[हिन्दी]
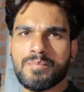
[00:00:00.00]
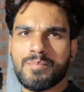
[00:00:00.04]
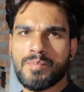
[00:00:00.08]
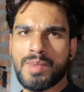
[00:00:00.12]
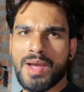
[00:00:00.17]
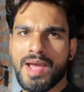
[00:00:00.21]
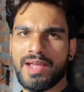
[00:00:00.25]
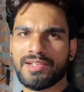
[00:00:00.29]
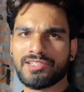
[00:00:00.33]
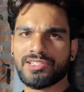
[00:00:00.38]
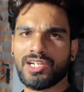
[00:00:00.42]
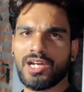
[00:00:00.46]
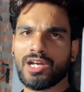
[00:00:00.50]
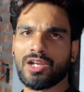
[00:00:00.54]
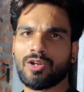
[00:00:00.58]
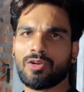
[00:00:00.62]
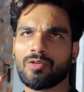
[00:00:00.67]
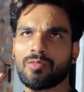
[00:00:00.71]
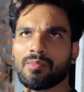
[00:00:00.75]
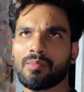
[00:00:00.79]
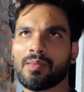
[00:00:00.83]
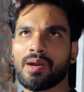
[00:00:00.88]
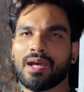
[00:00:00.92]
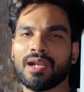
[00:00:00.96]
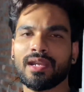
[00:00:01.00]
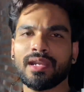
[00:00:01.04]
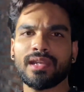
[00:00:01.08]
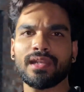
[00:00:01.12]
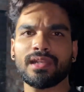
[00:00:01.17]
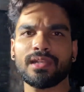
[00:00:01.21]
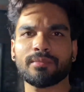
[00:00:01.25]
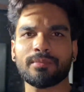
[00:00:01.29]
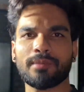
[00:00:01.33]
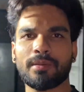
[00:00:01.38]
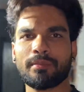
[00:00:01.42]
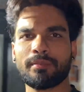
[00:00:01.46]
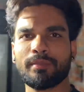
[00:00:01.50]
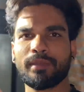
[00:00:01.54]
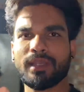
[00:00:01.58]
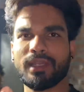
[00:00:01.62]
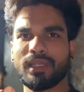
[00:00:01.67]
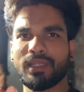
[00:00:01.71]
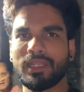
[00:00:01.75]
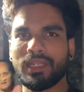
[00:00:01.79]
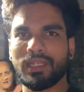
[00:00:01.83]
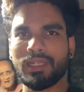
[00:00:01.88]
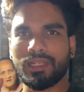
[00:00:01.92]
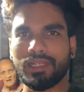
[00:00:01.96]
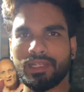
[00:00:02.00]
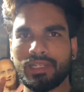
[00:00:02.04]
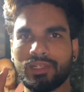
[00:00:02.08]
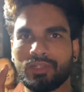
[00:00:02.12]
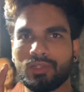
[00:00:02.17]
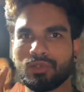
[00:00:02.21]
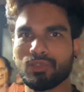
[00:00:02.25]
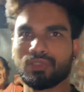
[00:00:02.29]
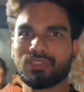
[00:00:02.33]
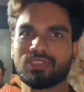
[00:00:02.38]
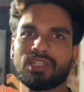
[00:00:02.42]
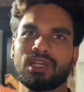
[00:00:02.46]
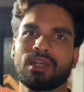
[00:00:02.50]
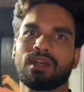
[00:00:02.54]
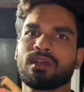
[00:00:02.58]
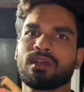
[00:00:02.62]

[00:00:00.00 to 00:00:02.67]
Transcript: मैं जा रहा हूँ मार्केट मम्मी के लिए लेने डोसा